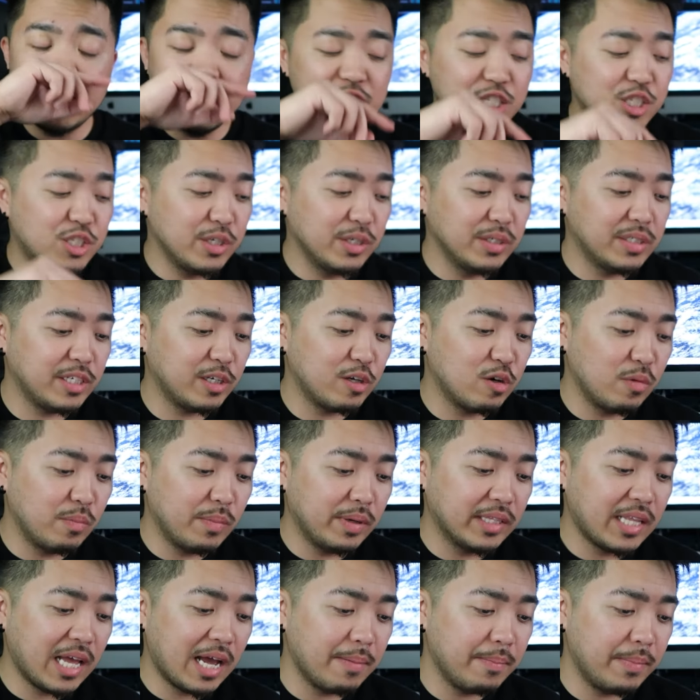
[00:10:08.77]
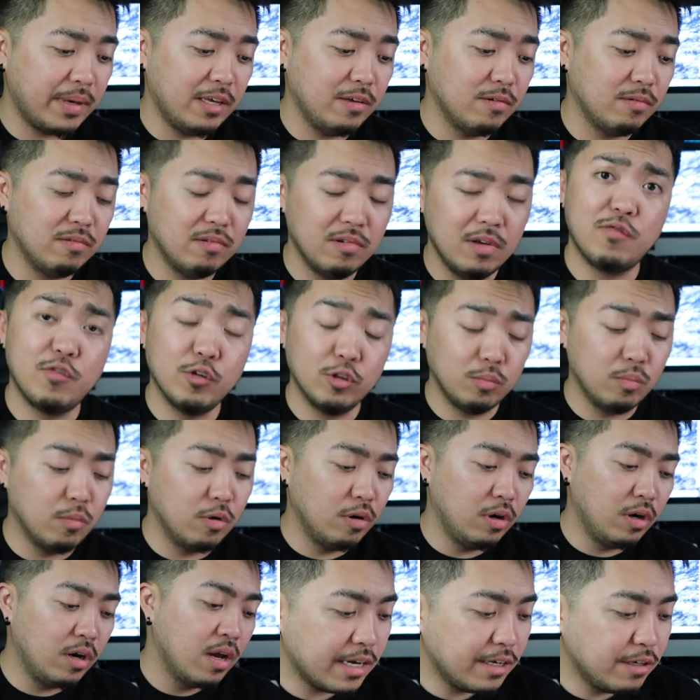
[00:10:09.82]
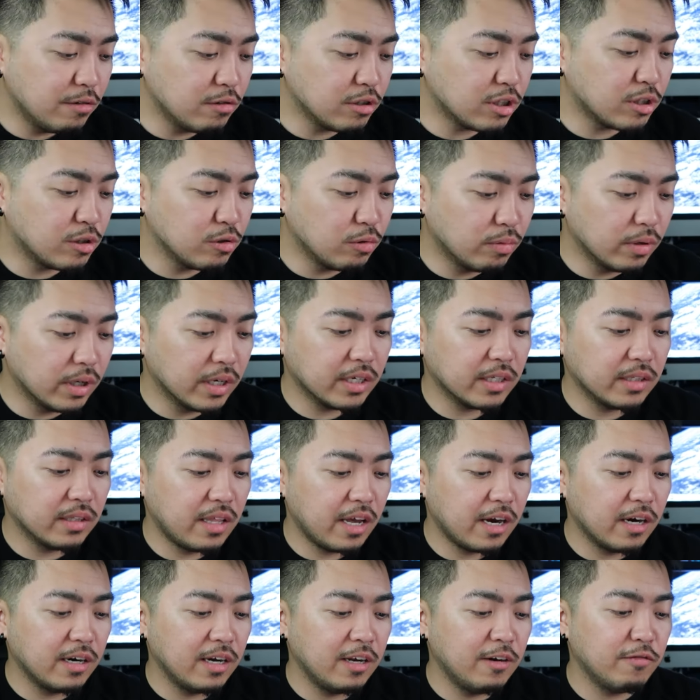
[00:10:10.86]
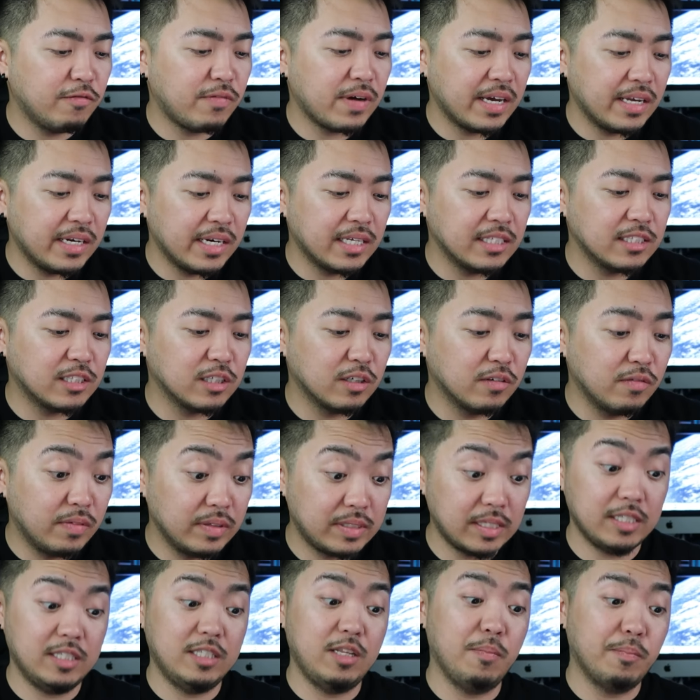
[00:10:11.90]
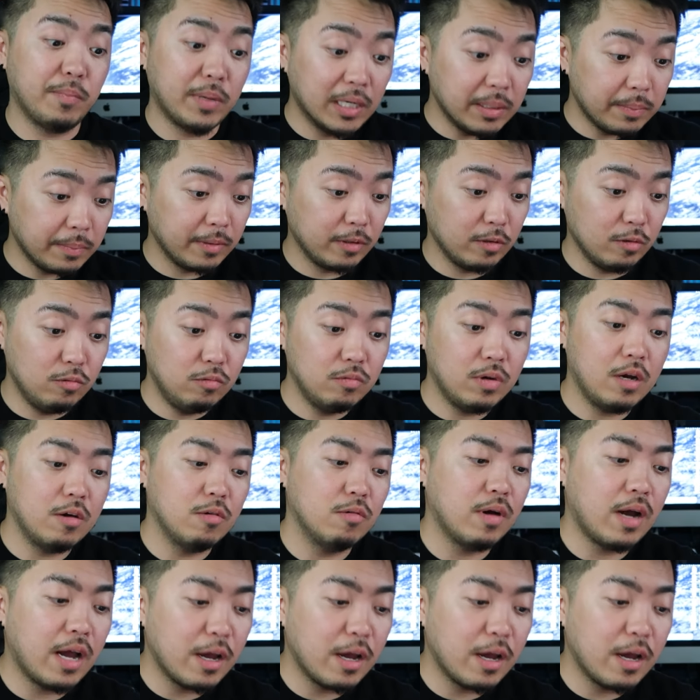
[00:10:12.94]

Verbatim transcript: ING jersey ko. Madami yung sa football. I used to work there in finance services department. Oh, wow.